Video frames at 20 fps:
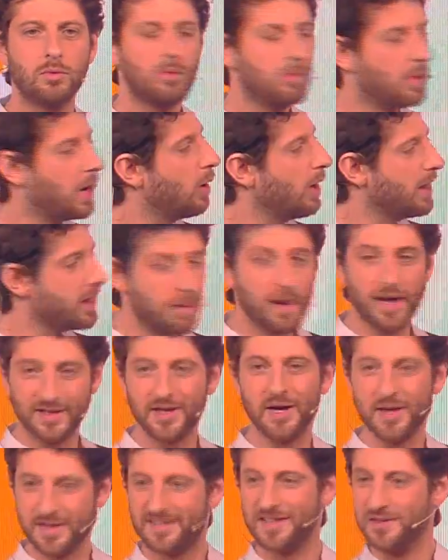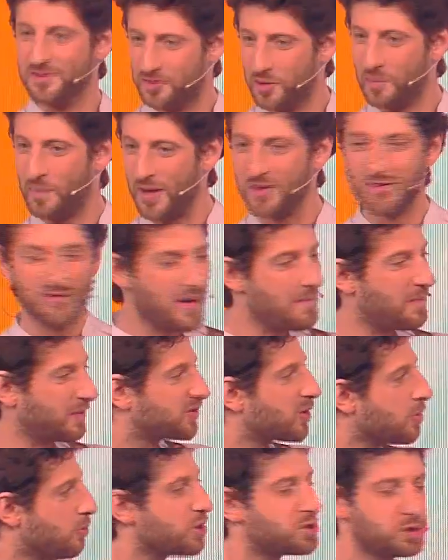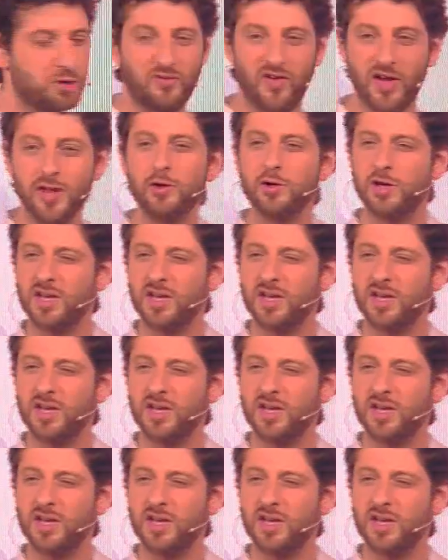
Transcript: Bah ouais, non mais attendez, c'est une super nouvelle parce que moi je suis fan de